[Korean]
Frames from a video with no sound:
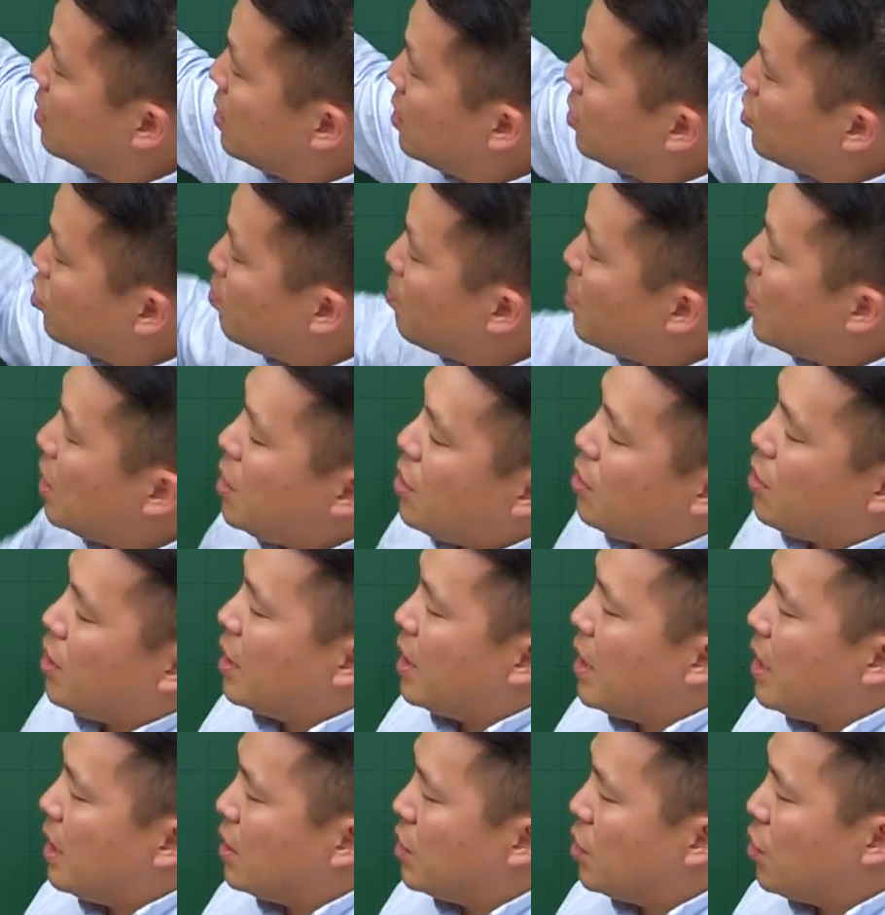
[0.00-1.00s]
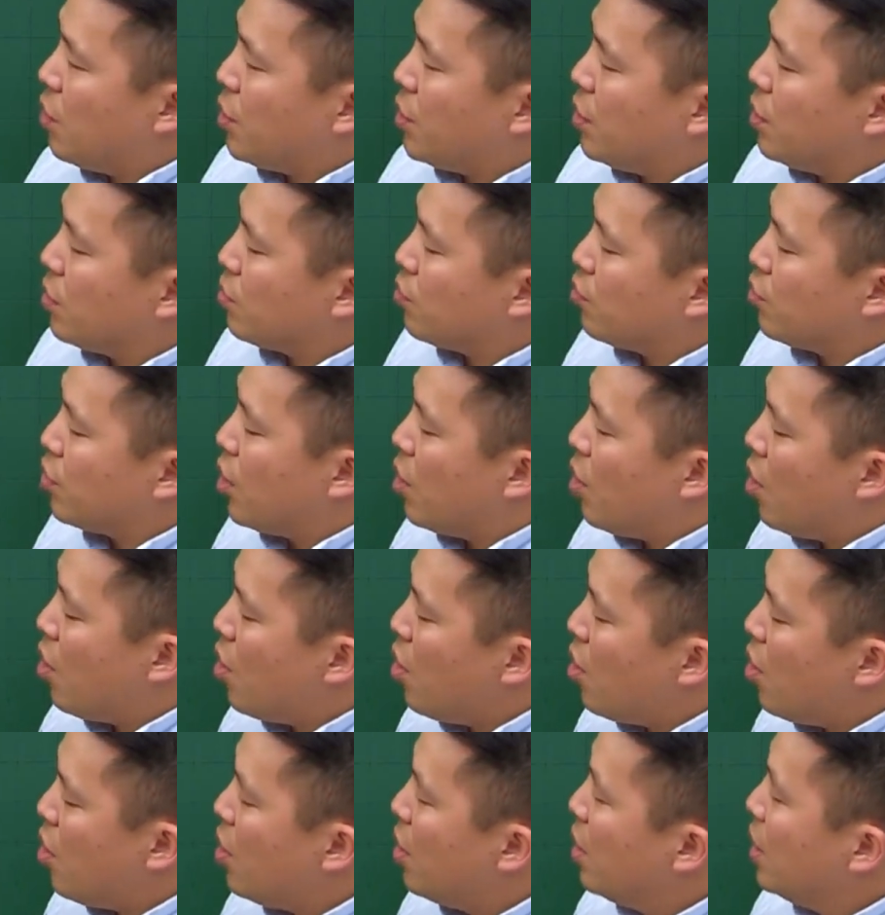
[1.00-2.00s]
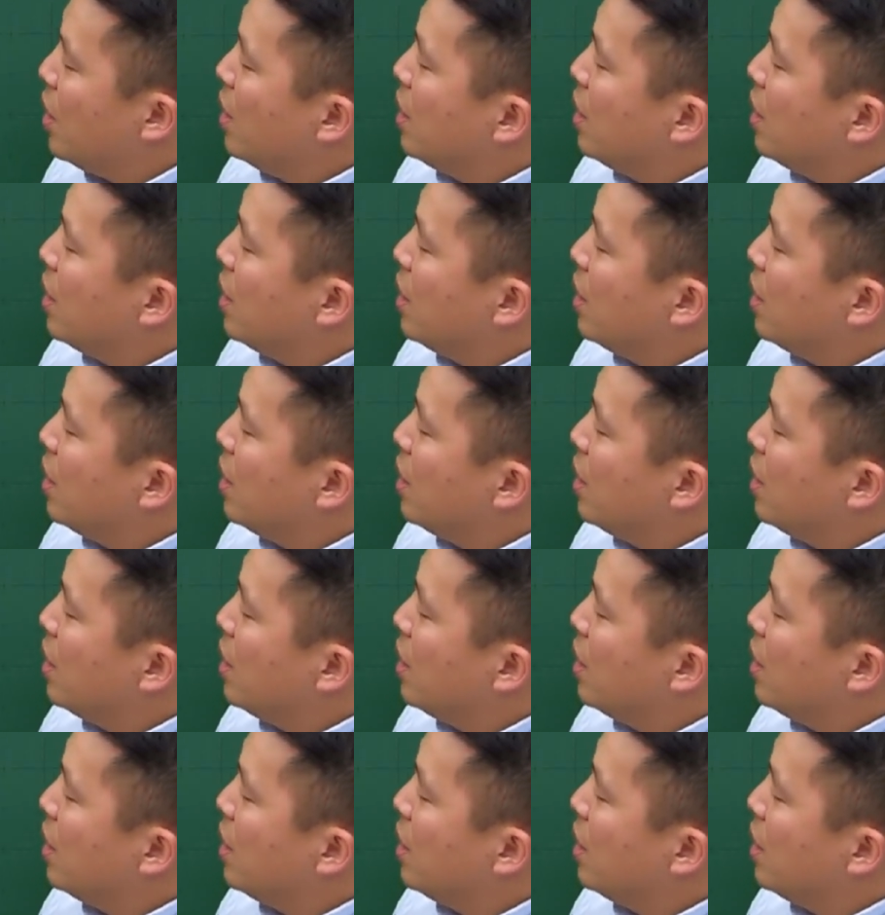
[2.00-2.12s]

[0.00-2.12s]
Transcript: 순발력에 대한 정의였고요.